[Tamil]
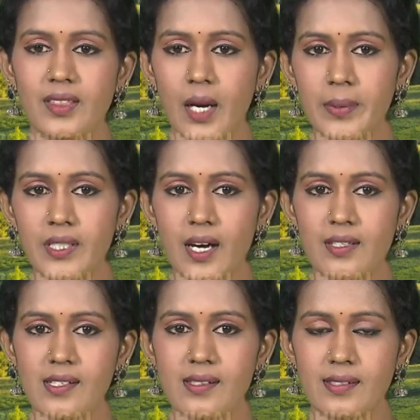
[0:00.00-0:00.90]

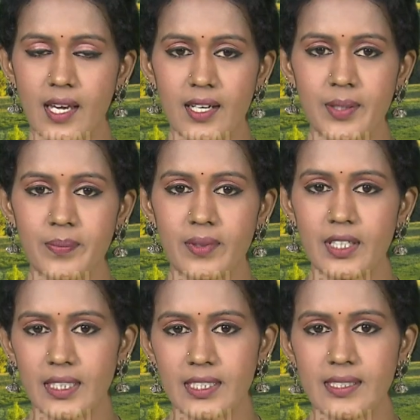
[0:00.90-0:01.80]
தமிழ்நாட்டில் சேலம்
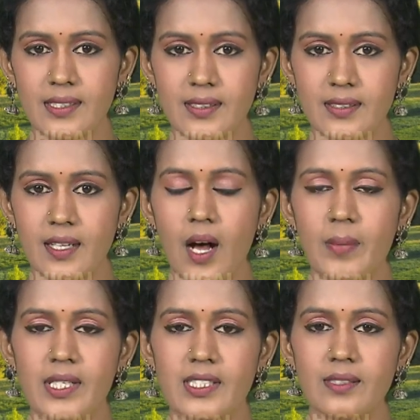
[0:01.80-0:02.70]
திண்டுக்கல்
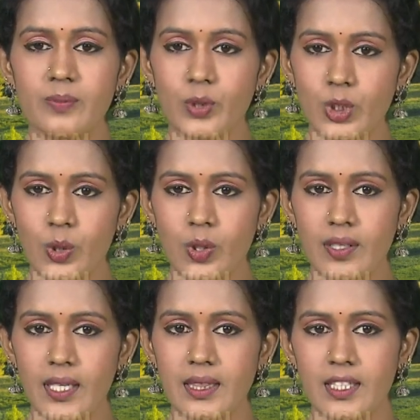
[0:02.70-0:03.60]
நாமக்கல்
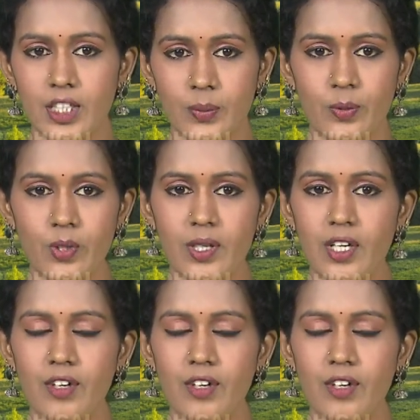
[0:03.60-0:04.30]
புதுக்கோட்டை திருப்பூர்